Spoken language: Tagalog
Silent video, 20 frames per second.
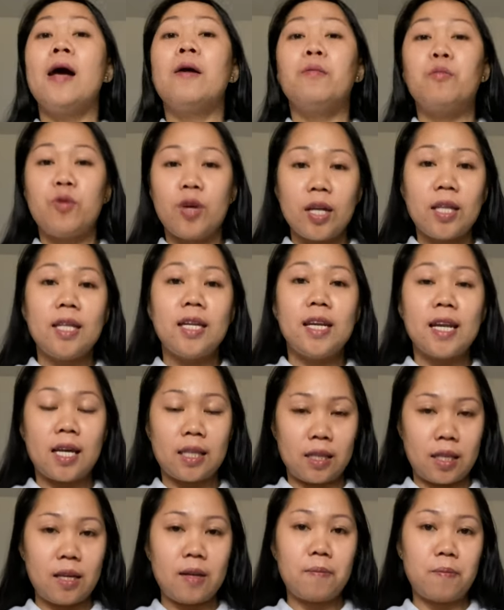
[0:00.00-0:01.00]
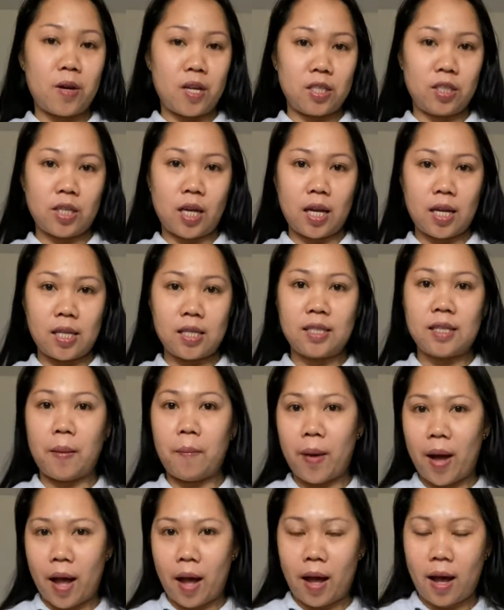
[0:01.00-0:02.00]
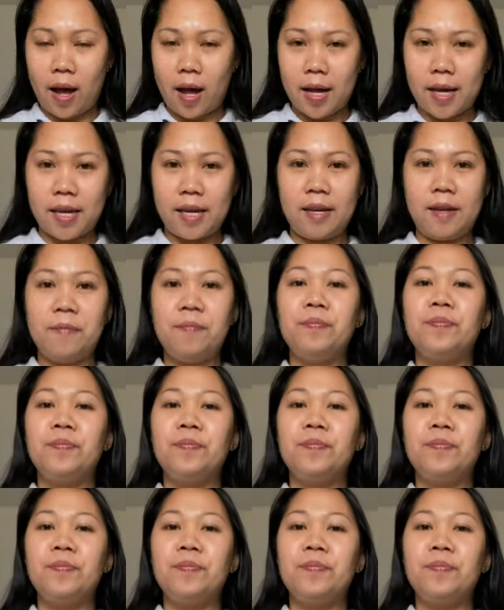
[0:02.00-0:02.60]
pwede nating planchahin sa bahay.